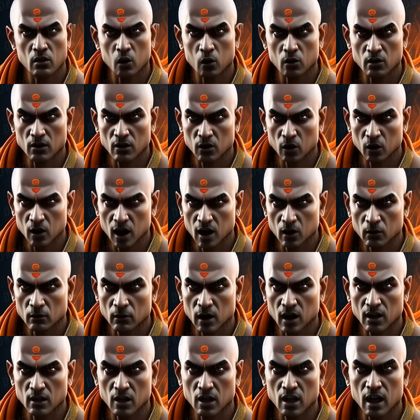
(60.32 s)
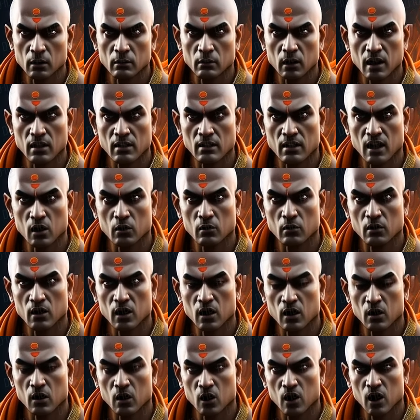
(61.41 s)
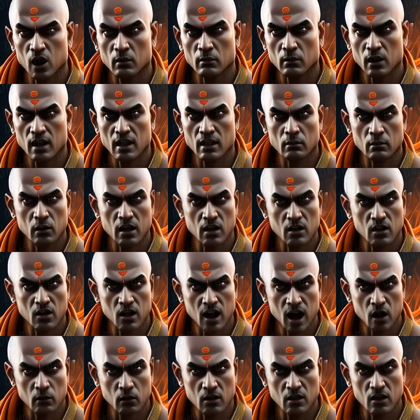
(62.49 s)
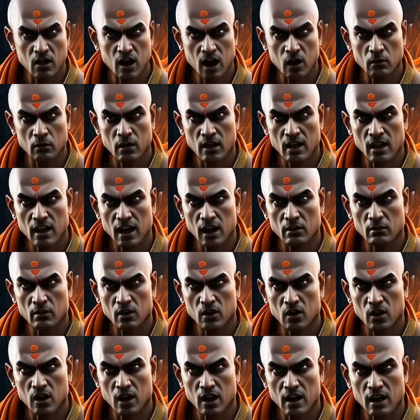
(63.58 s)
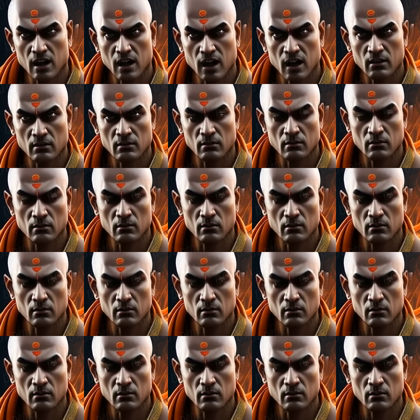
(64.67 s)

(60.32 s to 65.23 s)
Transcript: दोस्तों हनुमान जी के मानते हो तो कमेंट में जय बजरंग बली अवश्य लिखना